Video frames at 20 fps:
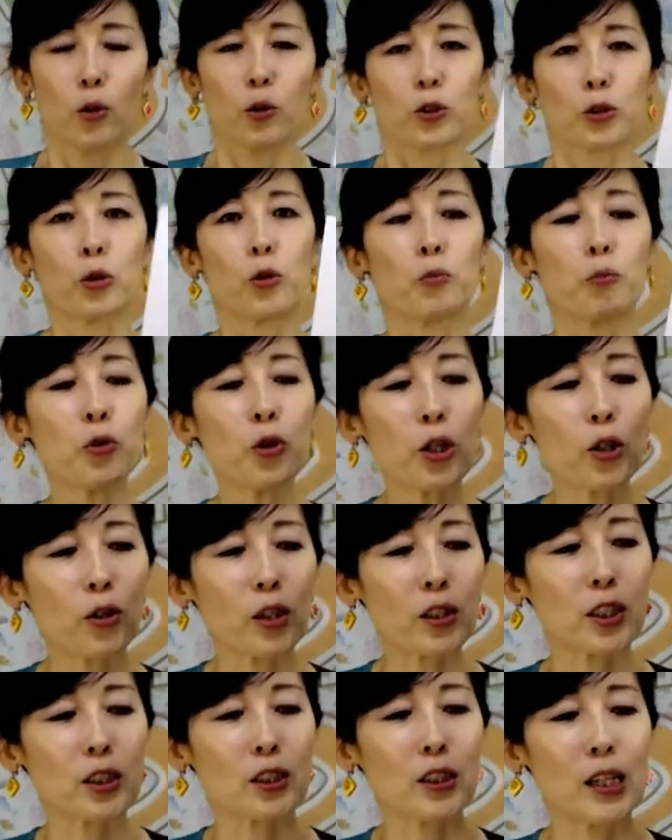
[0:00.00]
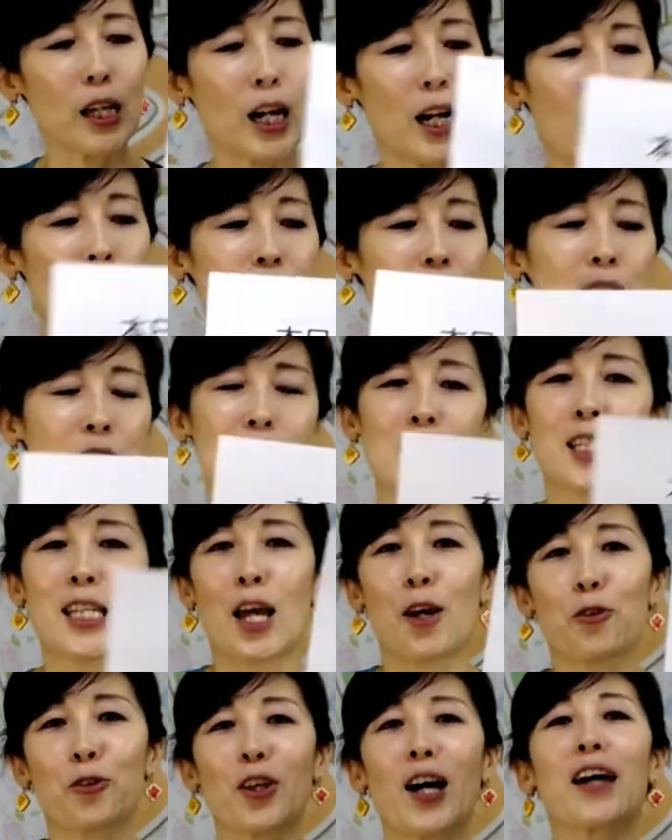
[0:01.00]
そう、もう一個私ね、話し
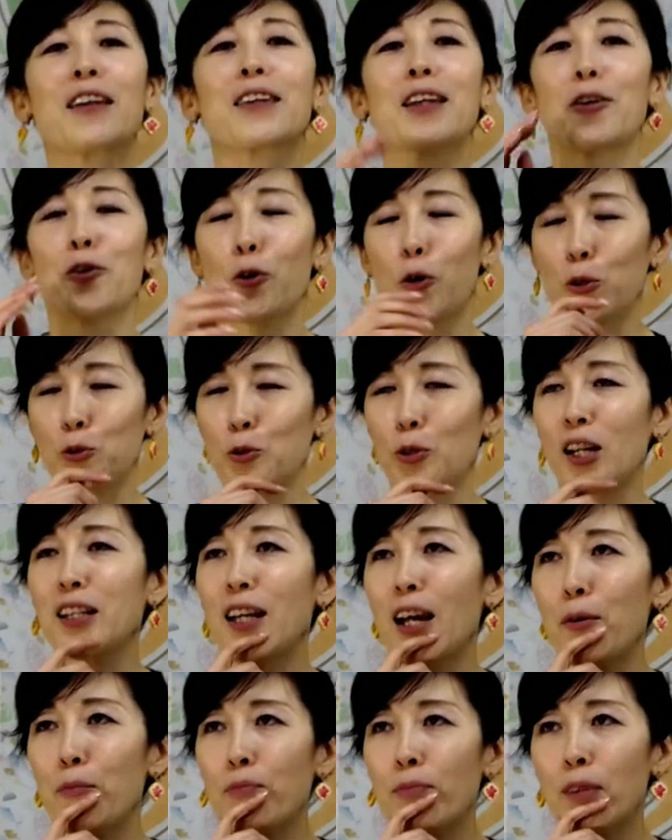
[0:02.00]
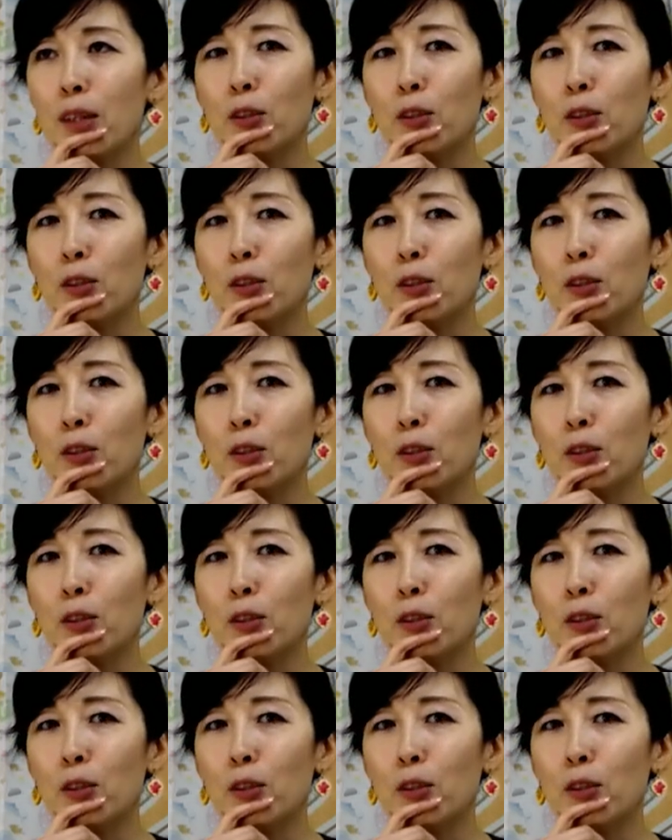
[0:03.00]
たいことあったのよ、それで。